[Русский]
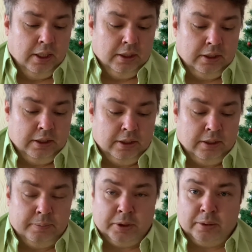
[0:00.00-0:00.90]
а,
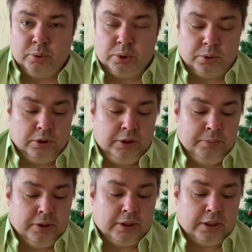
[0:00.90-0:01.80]
потому что
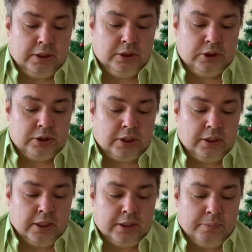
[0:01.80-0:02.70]
именно такие же
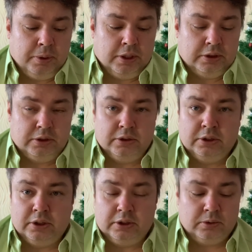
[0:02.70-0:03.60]
страдания переносил и
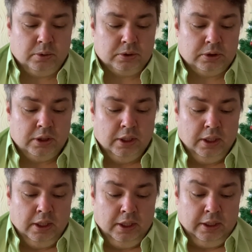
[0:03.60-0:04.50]
Христос.
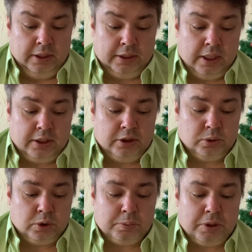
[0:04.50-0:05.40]
И как
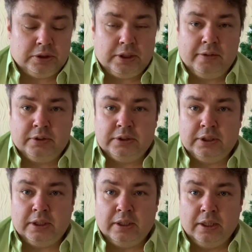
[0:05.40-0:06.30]
Христос
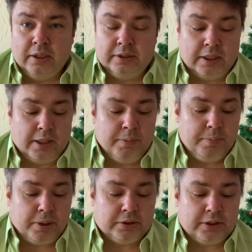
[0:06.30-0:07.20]
прославился, так и мы
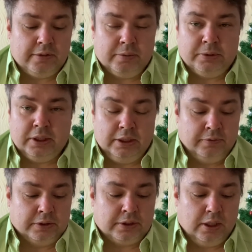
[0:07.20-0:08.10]
прославимся и
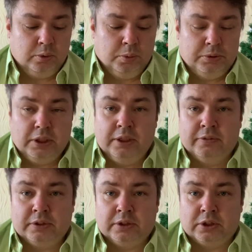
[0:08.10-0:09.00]
возрадуемся и
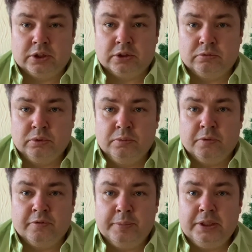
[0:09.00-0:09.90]
восторжествуем
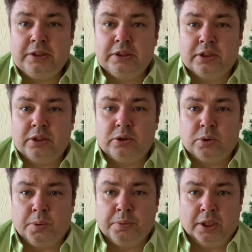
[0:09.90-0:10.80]
вместе со
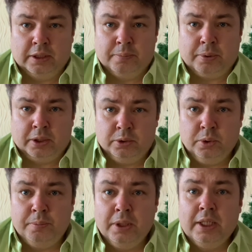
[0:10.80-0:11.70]
Христом, когда
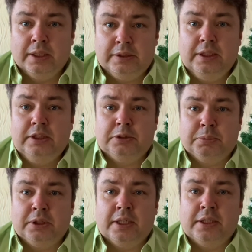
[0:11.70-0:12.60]
пройдем те
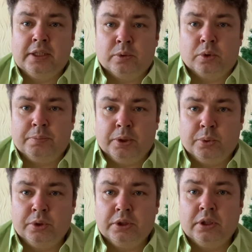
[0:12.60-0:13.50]
испытания, которые
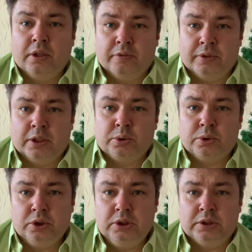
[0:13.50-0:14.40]
приходят в нашу
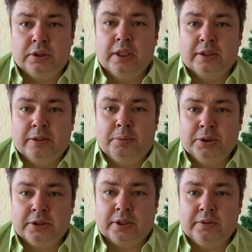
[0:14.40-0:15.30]
жизнь. Да
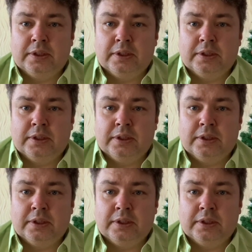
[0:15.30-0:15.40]
благословит нас